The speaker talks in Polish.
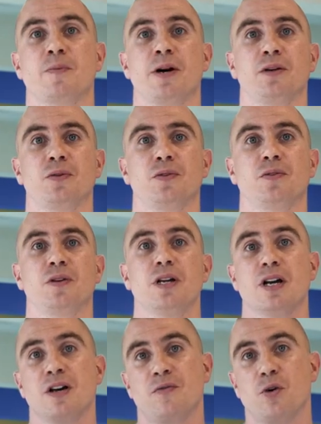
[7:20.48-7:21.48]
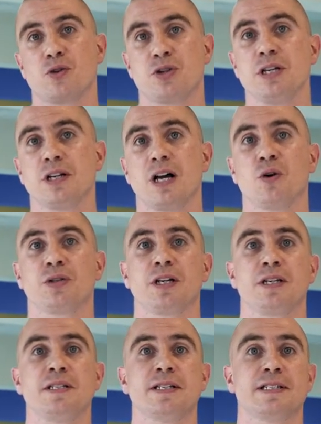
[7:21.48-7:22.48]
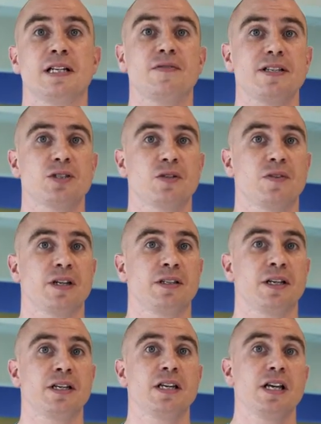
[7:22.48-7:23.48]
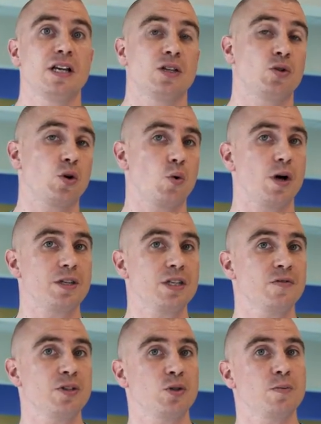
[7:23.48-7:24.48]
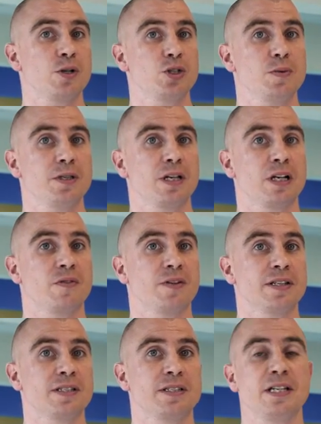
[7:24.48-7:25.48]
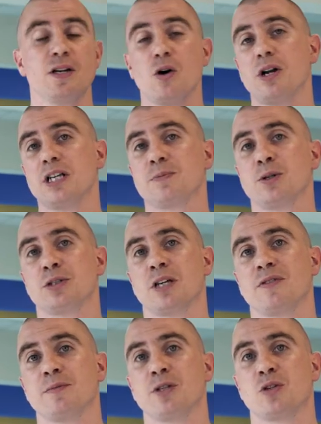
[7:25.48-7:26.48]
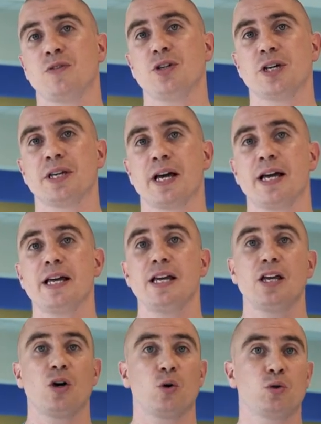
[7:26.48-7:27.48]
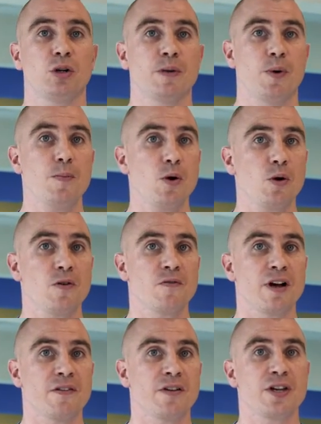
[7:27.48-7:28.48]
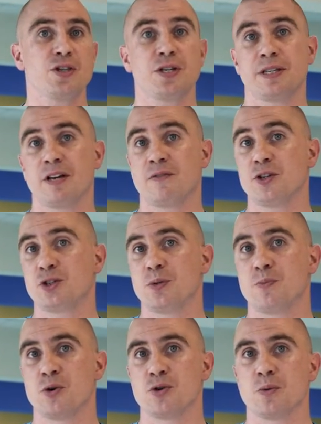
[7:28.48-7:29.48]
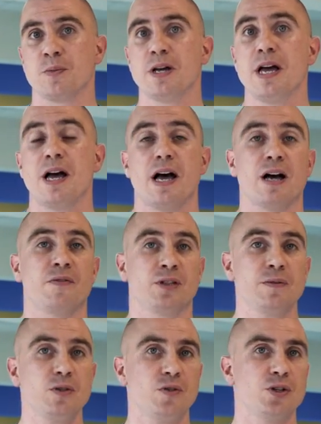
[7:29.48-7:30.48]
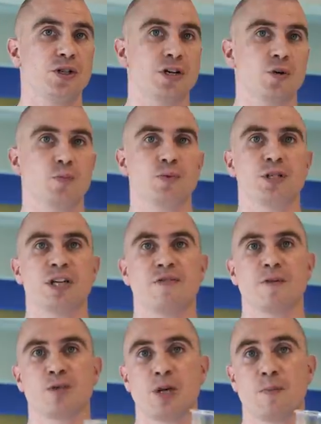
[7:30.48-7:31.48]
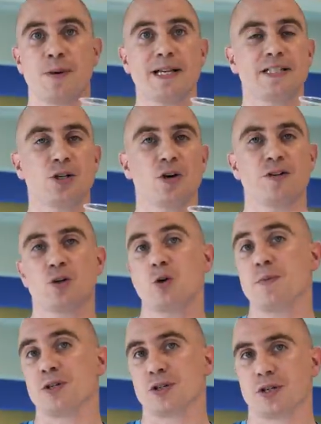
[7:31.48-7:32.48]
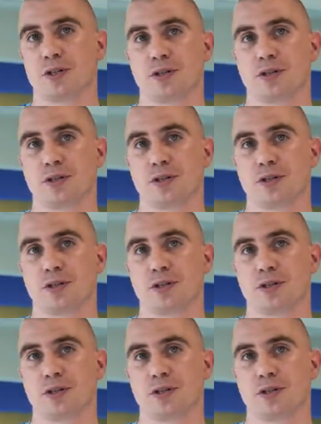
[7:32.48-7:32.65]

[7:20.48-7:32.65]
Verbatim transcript: barków. W odcinku o technice zaawansowanej dokładnie wytłumaczymy tę kwestię oraz przedstawimy ćwiczenia, które pomogą Wam wejść na wyższy poziom. A w tym ćwiczeniu przyda Wam się plastikowy kubeczek.